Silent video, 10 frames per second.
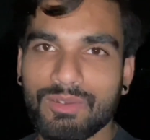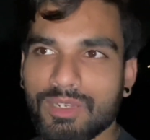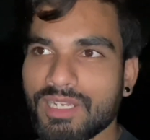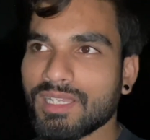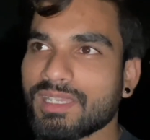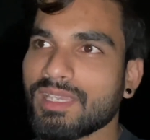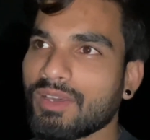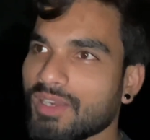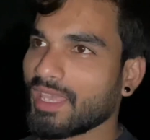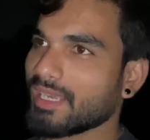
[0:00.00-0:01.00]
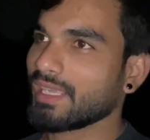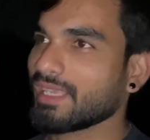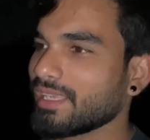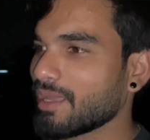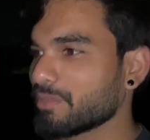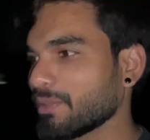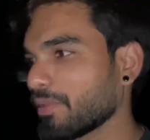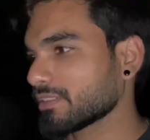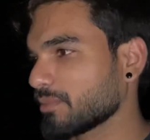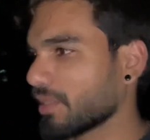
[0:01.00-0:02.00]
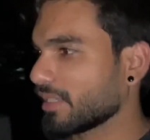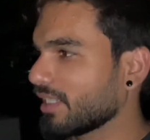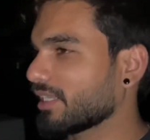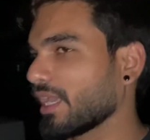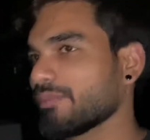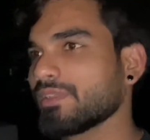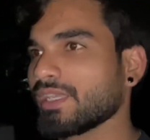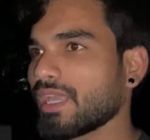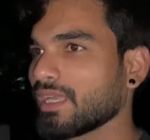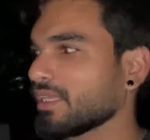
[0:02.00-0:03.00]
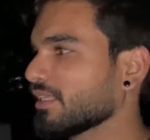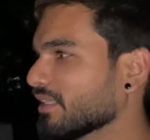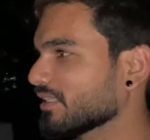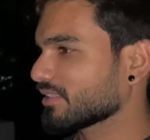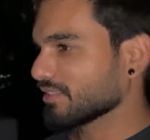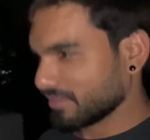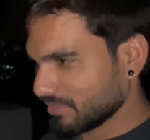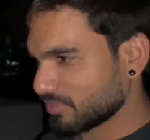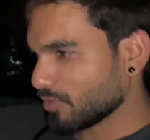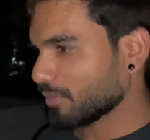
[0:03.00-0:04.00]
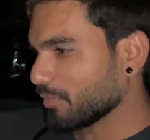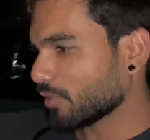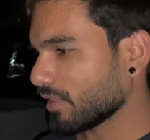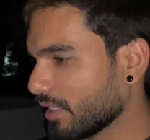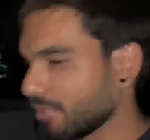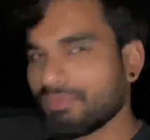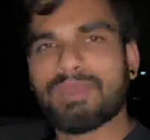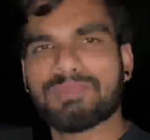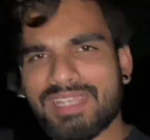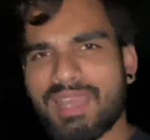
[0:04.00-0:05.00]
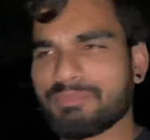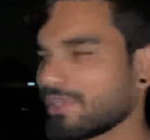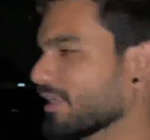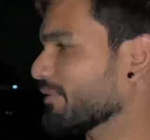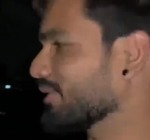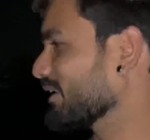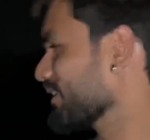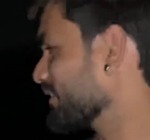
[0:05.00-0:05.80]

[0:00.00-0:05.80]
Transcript: रोने लग गया और कह रही है कि आपके पास हमारे लिए टाइम नहीं है जो भी बोलना है फैमिली है अपनी ये भी